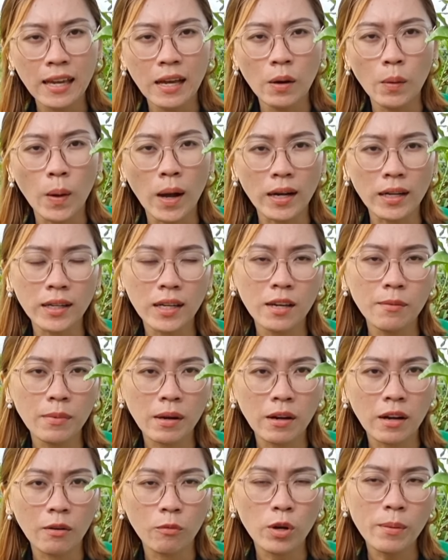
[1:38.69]
hoặc khi
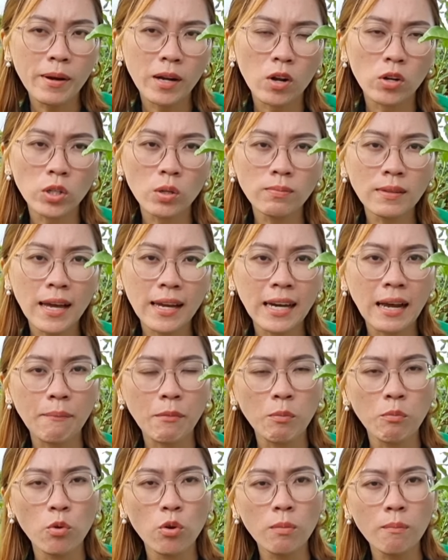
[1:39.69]
mà quý bà con chúng ta nào
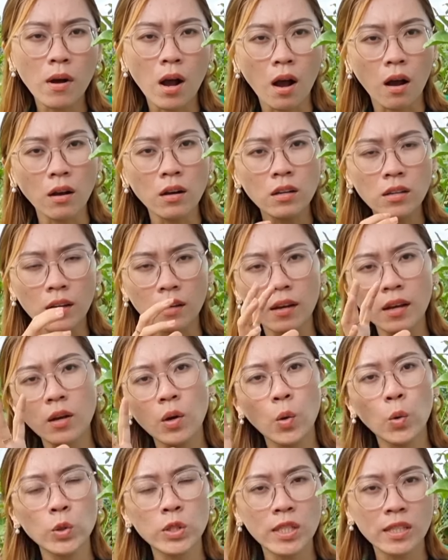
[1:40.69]
mà muốn mở những cái
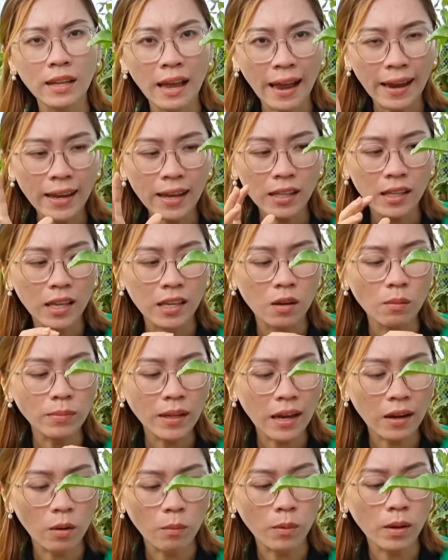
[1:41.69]
khu sinh thái thì chúng
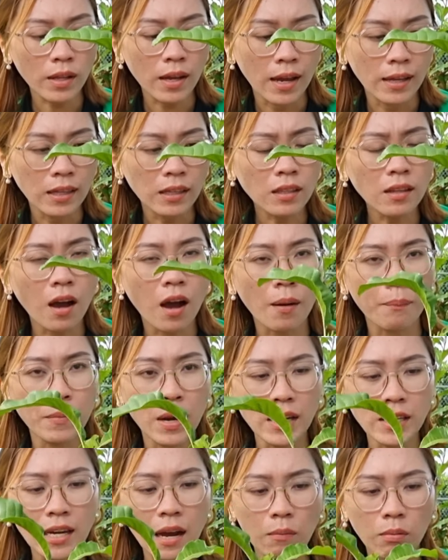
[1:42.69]
ta cũng có thể thích hợp
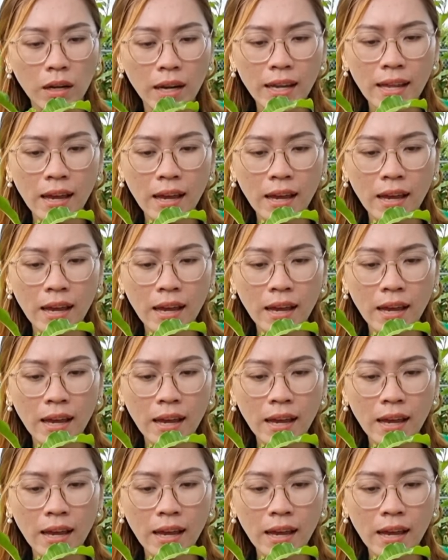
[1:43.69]
để trồng